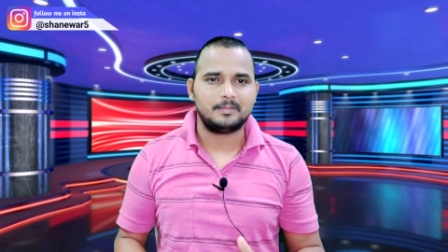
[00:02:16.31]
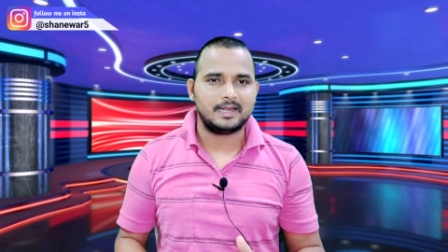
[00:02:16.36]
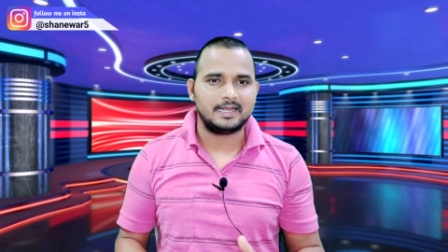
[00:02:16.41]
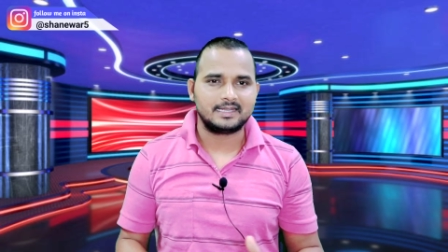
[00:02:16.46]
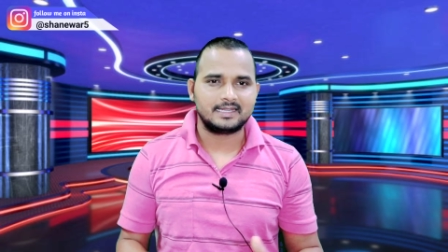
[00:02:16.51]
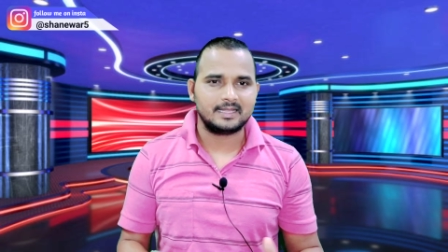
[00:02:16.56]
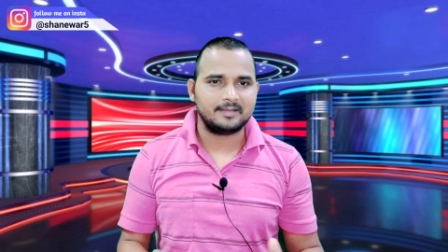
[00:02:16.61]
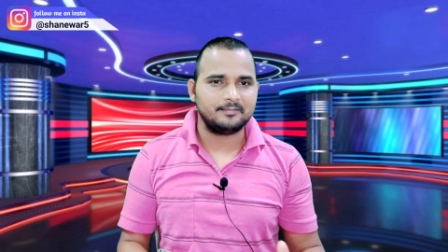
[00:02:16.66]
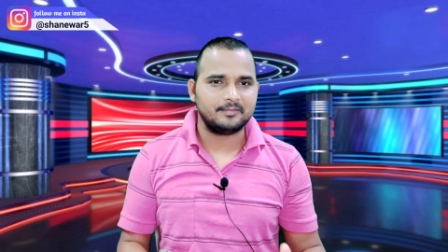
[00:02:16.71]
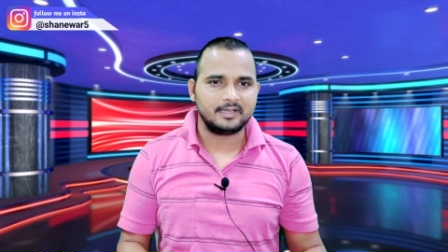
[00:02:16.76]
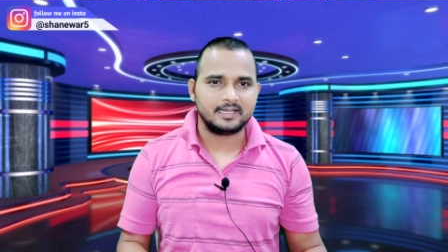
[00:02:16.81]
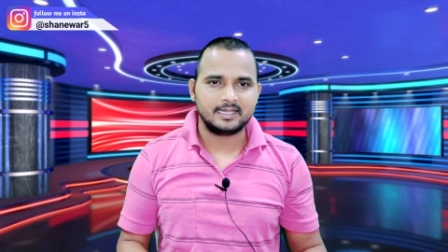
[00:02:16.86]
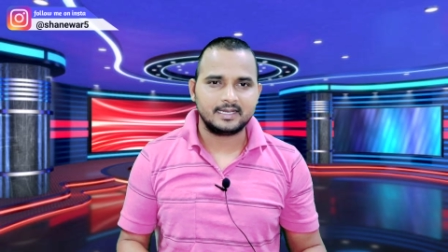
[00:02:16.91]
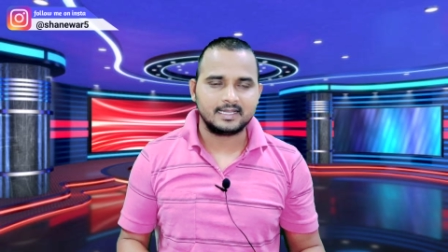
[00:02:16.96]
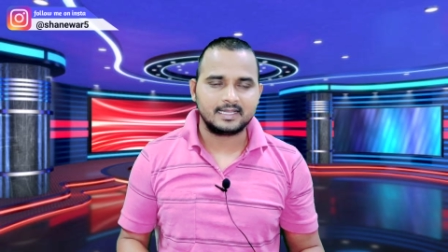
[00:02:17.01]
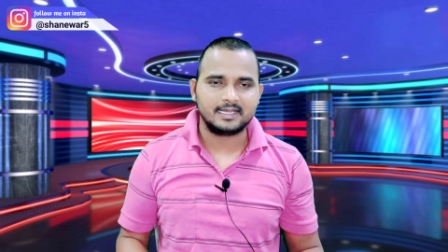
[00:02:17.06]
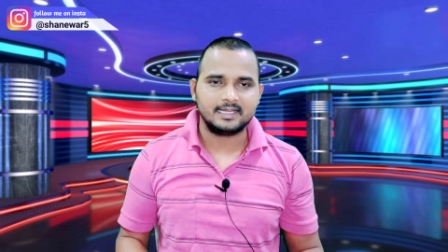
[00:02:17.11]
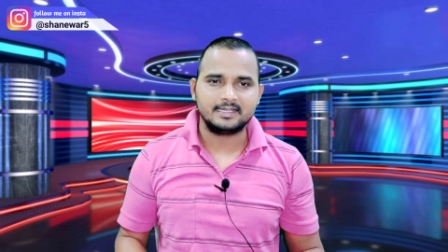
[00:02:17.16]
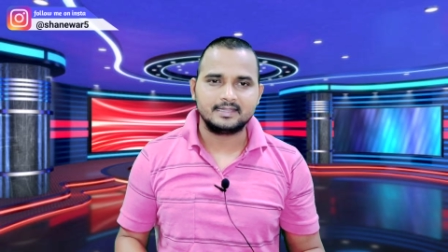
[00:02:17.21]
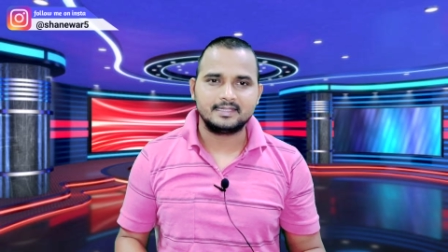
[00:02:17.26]
पार्ट टाइम
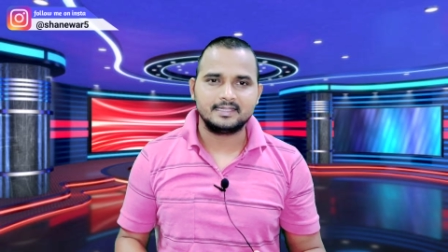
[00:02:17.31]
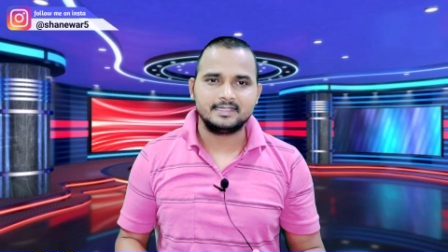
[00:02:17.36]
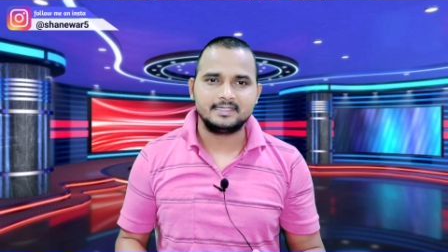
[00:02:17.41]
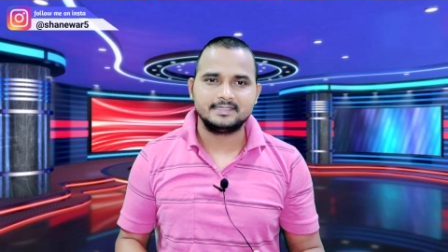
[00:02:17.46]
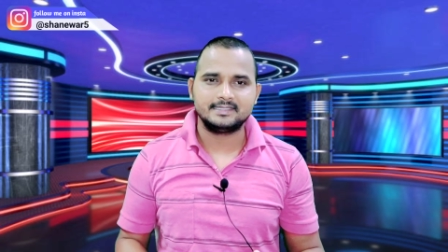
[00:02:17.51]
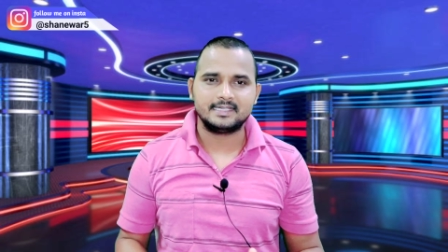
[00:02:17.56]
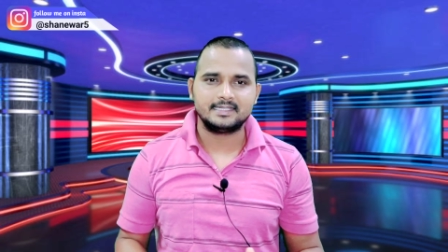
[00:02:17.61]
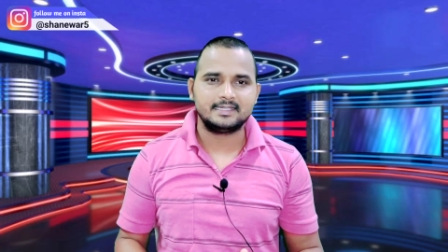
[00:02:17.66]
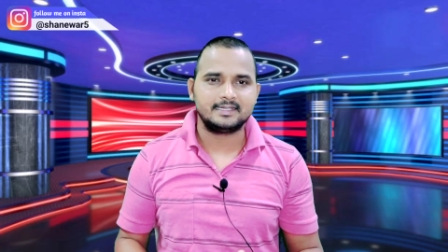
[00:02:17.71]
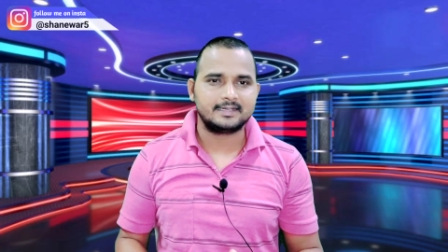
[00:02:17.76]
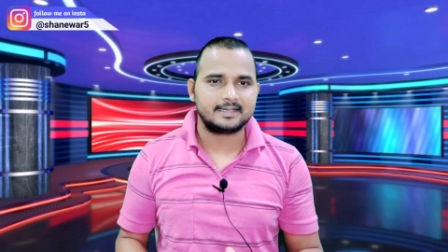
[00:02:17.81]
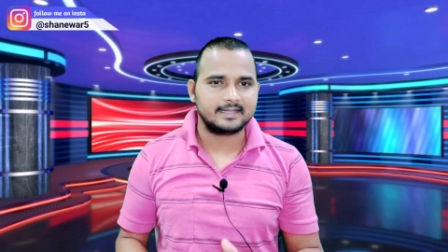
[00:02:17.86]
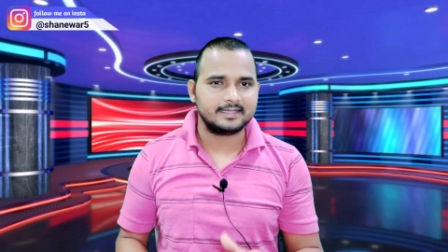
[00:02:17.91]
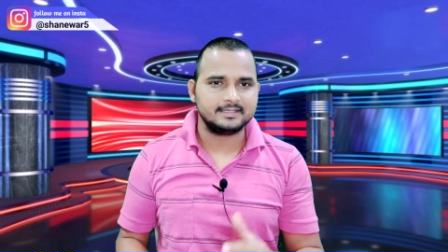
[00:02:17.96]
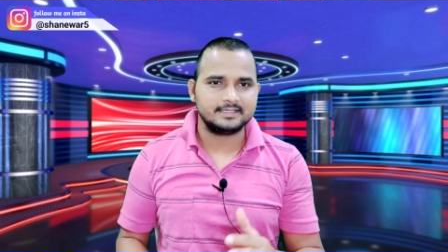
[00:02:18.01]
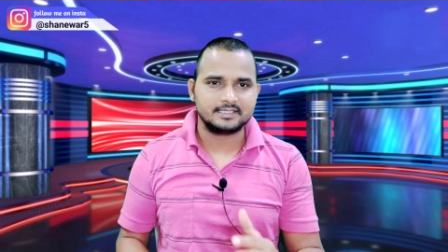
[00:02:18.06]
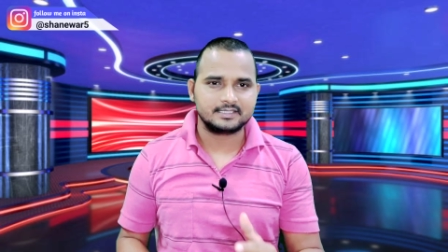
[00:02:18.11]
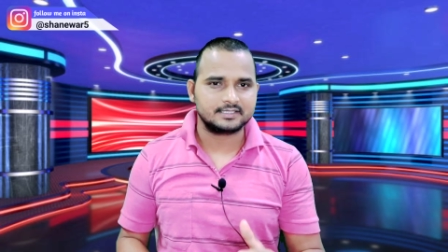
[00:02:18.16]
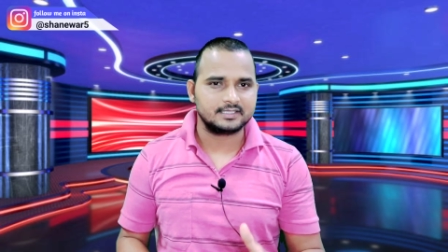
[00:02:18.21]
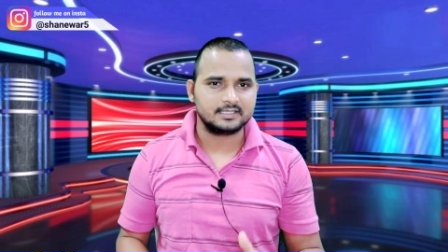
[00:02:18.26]
वगैरह करते हैं ज़्यादा
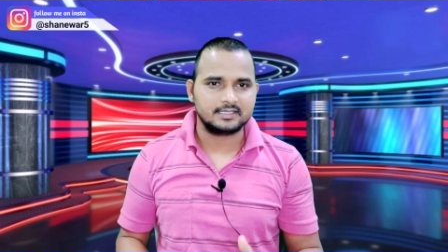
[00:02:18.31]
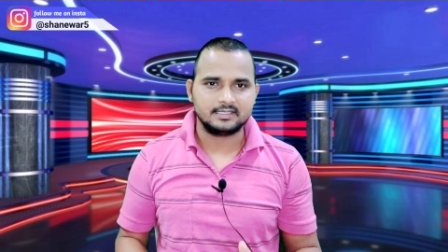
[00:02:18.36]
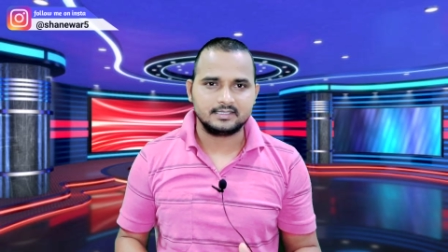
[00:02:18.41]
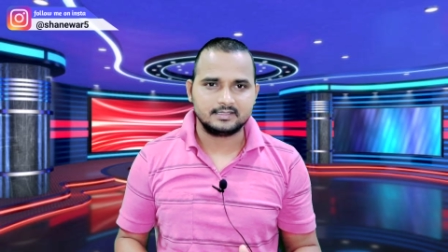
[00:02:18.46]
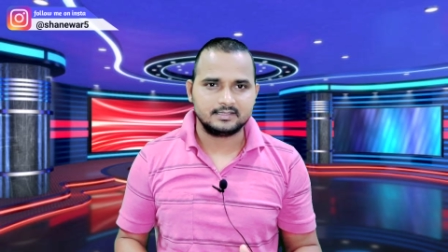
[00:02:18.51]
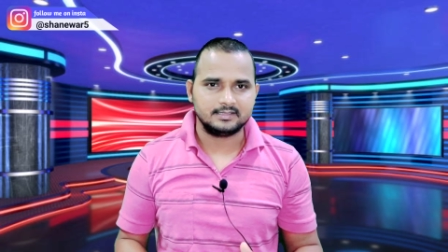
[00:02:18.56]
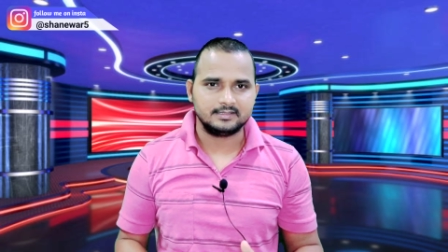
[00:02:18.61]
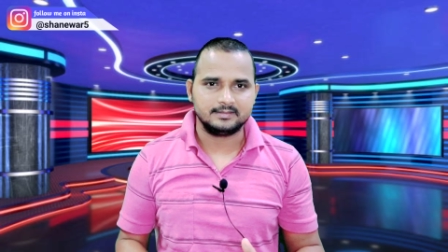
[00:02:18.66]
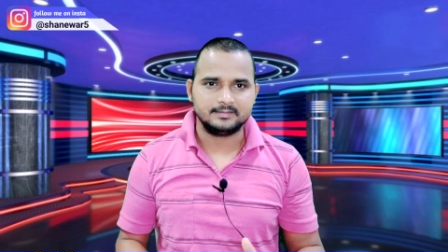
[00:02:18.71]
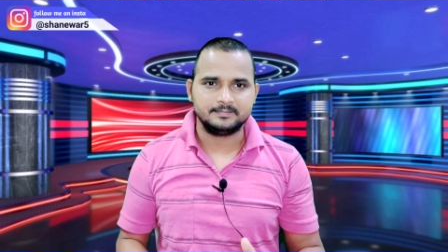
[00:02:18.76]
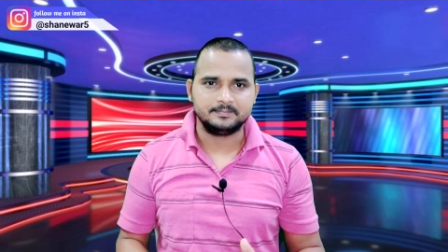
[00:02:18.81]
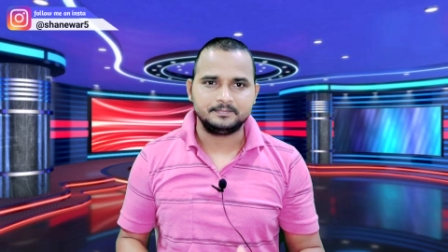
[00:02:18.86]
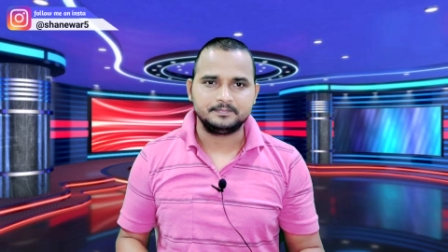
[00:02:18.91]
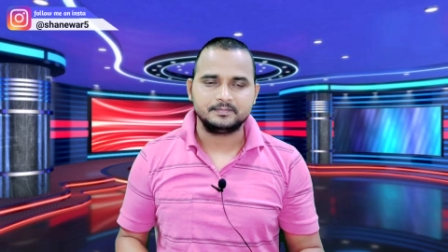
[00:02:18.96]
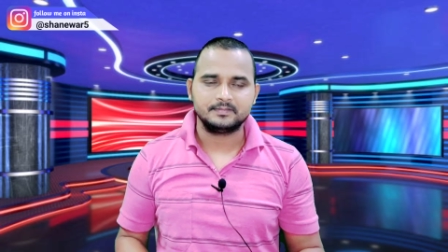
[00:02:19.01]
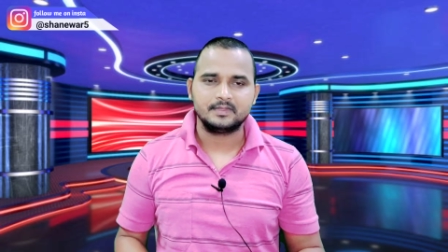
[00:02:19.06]
ट्रांजेक्शन करते हैं